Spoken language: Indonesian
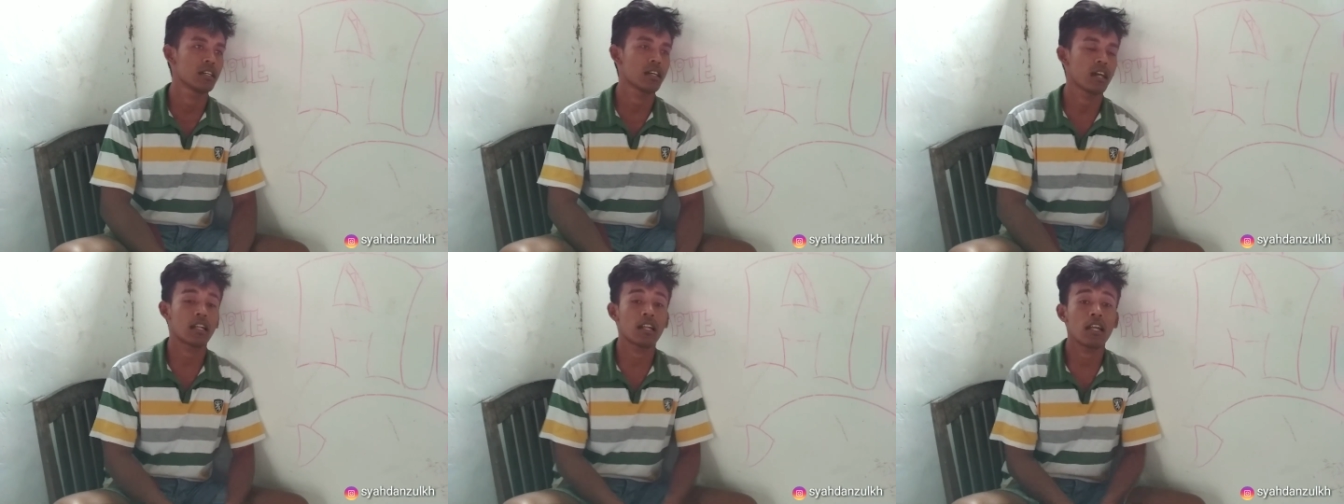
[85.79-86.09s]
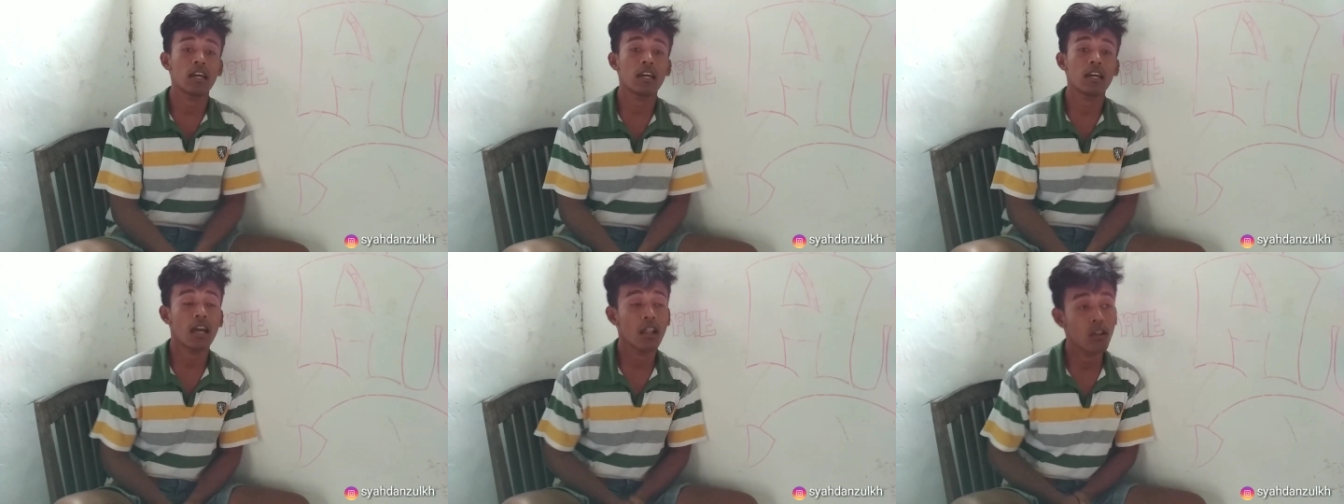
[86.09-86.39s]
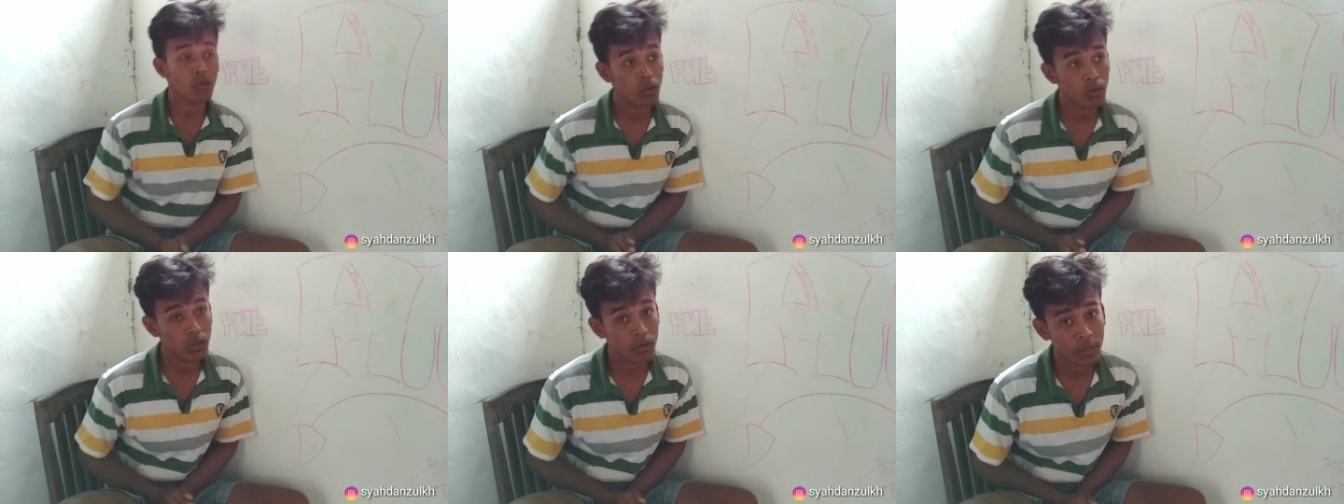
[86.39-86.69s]
karena
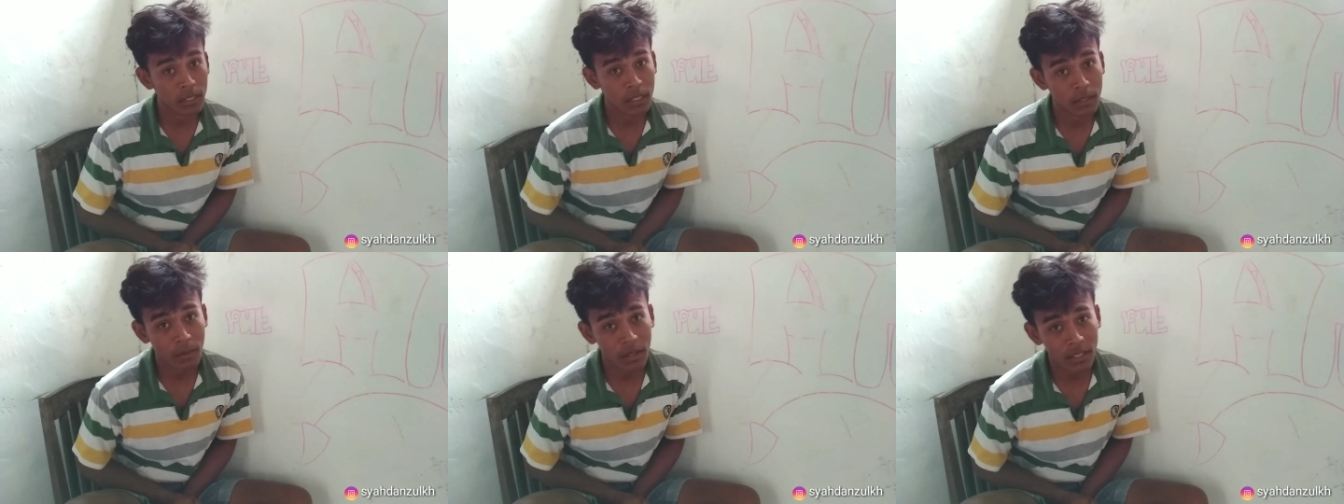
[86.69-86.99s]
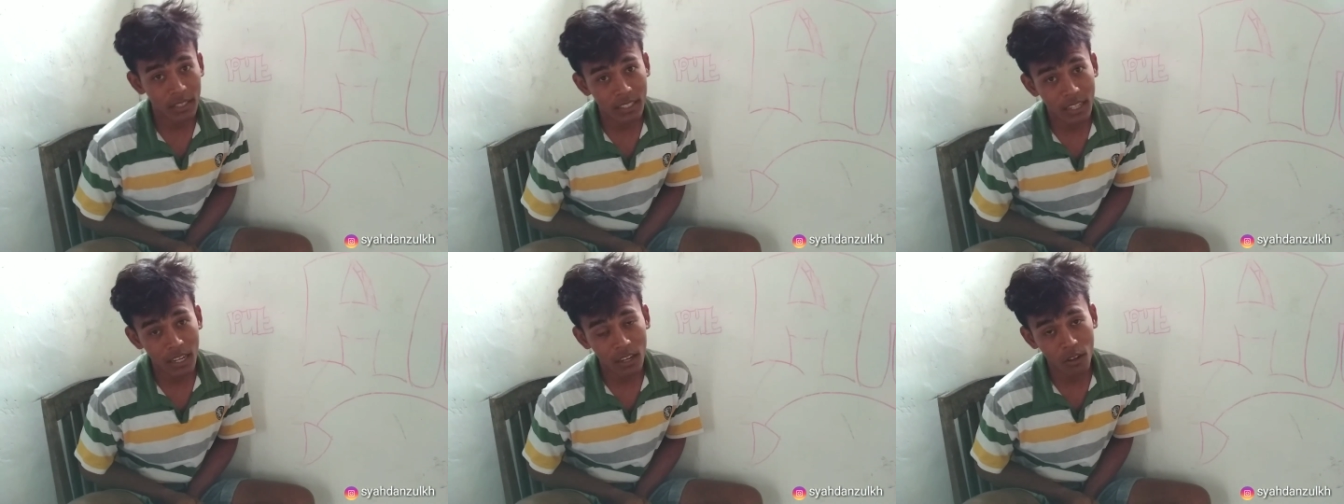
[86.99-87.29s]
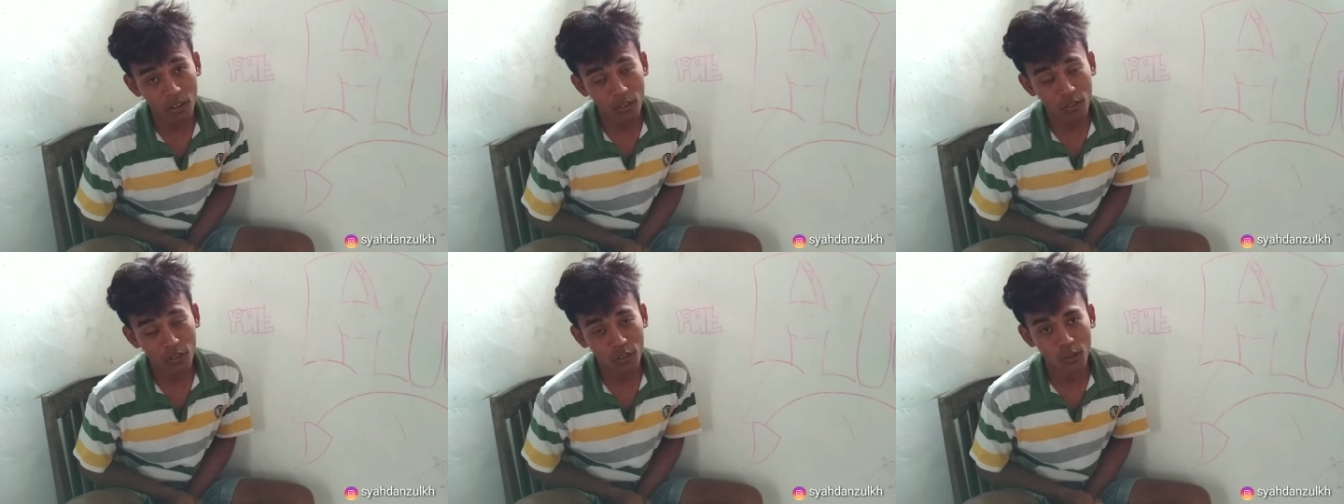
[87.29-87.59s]
kalau teman-teman tidak
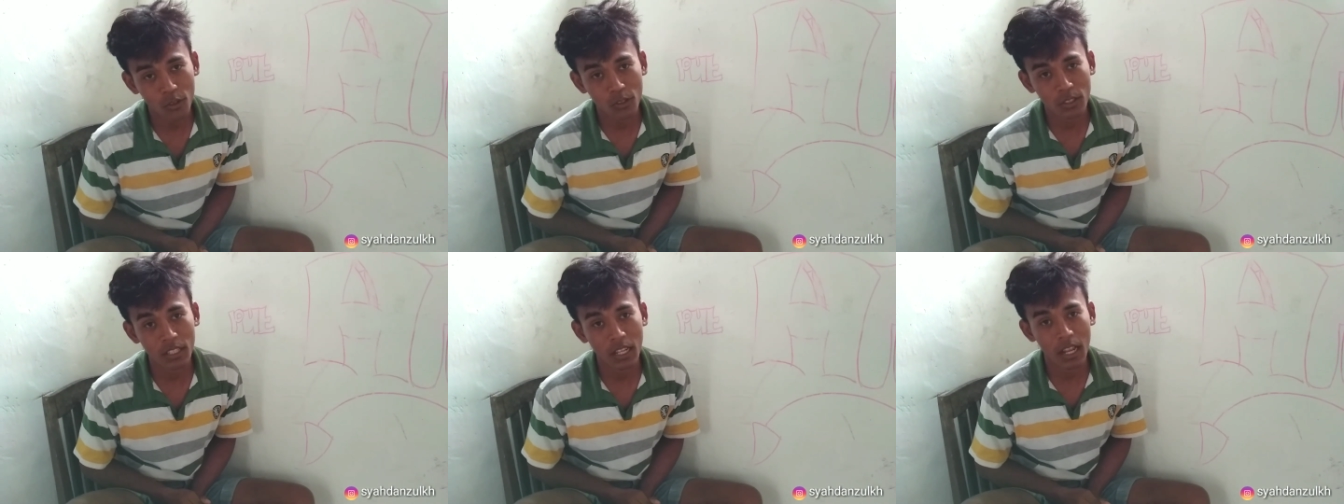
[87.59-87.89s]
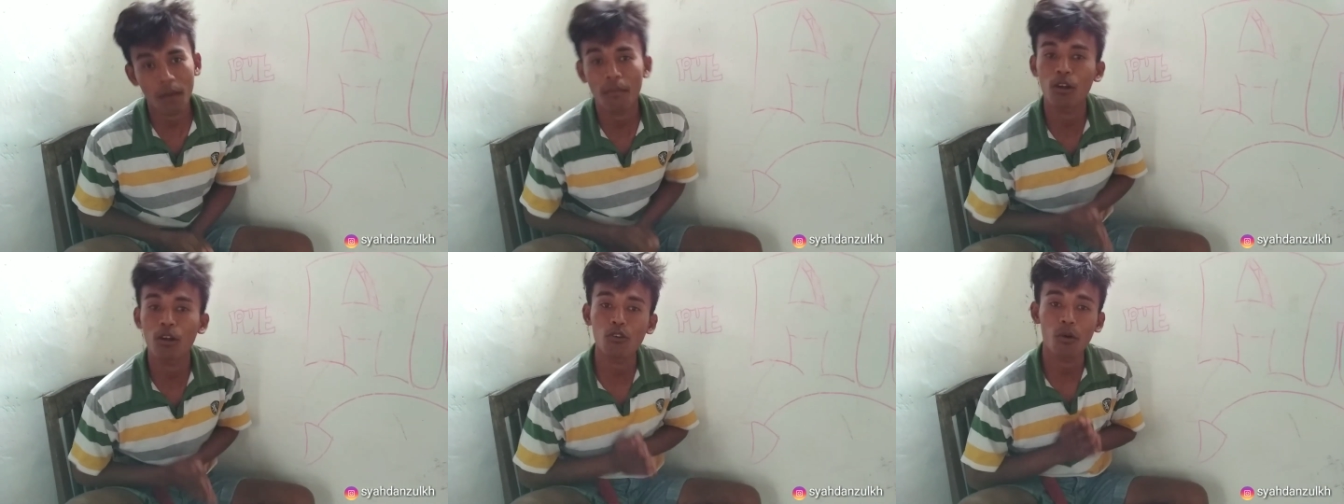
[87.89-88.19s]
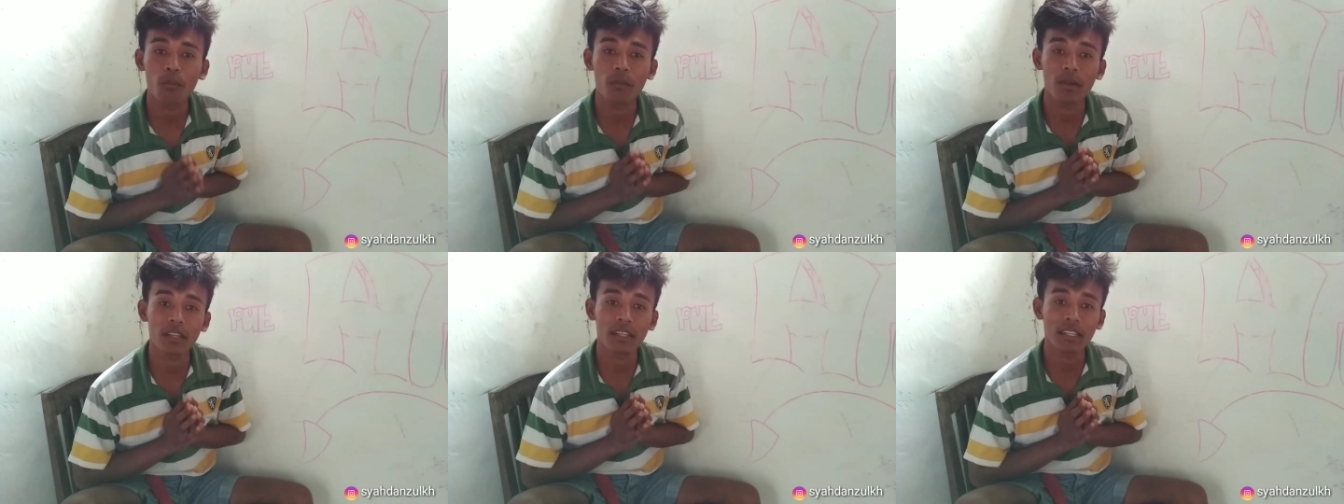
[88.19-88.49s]
nonton selama
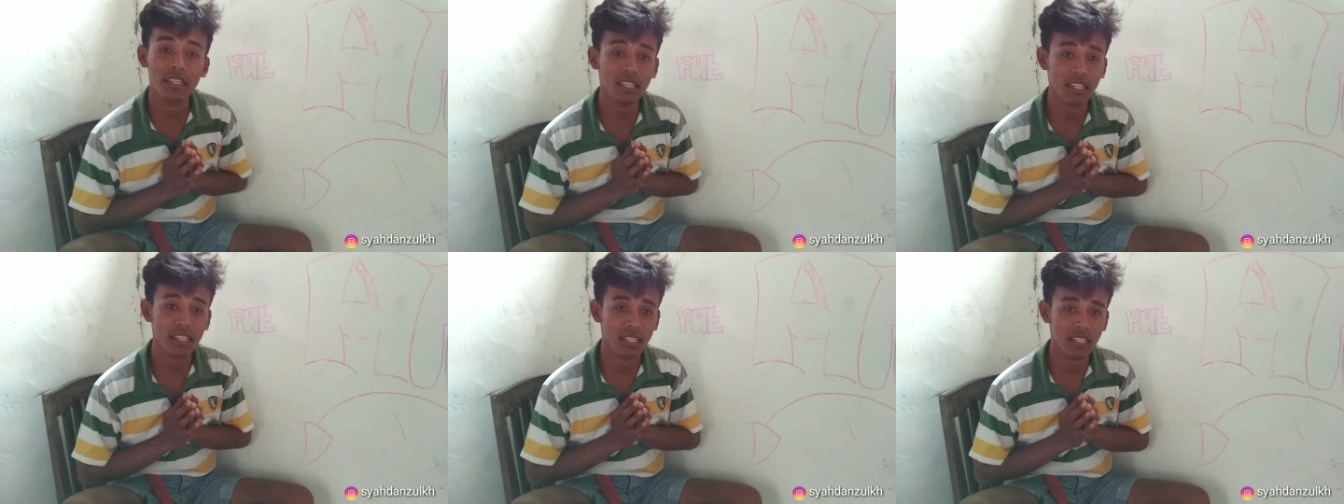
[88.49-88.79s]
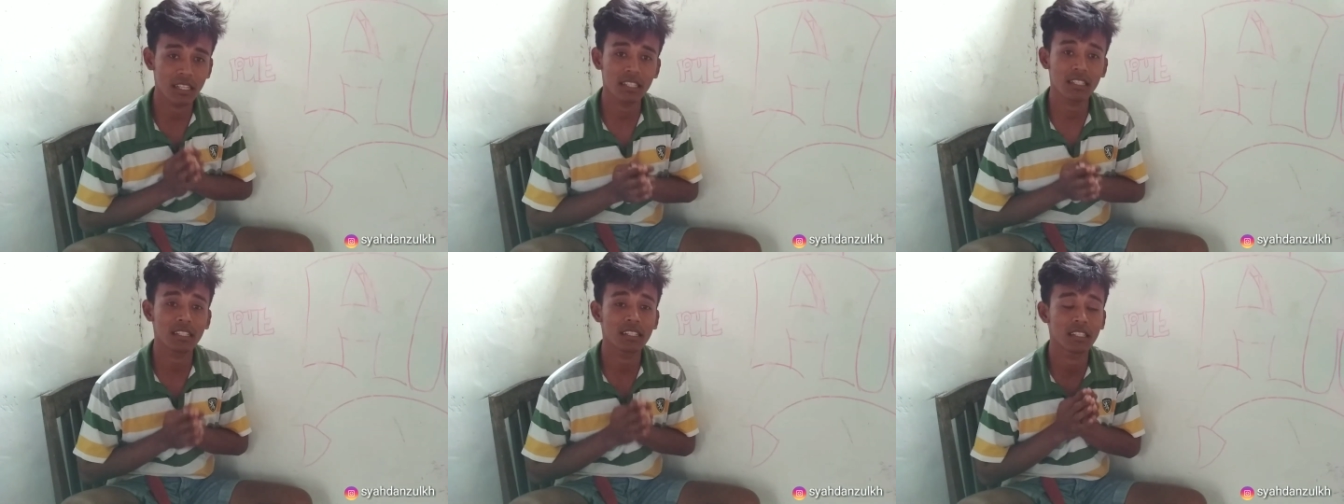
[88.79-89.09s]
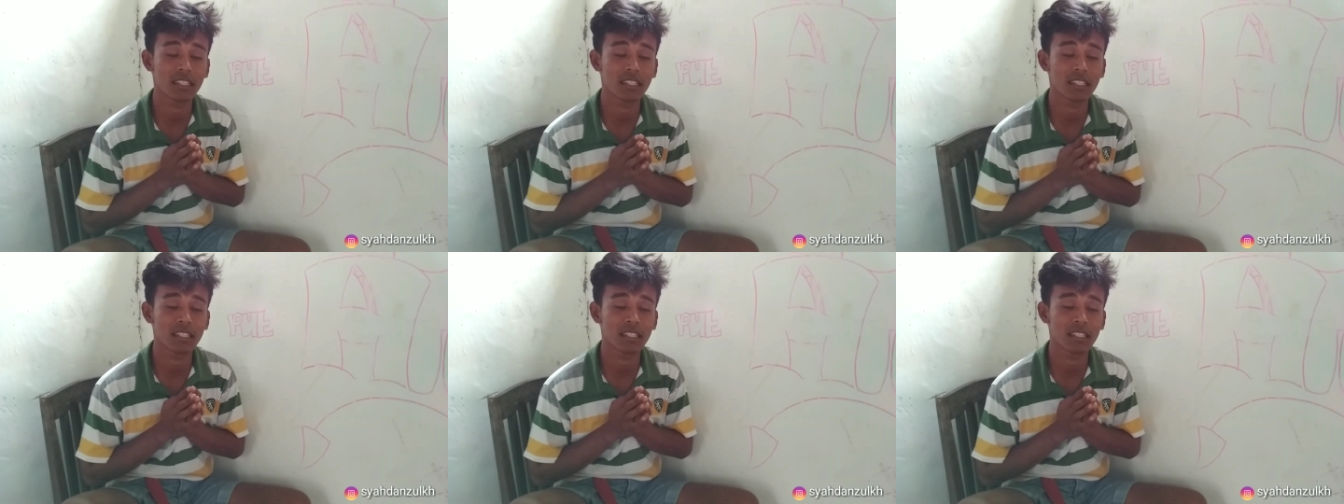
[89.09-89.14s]
dua menit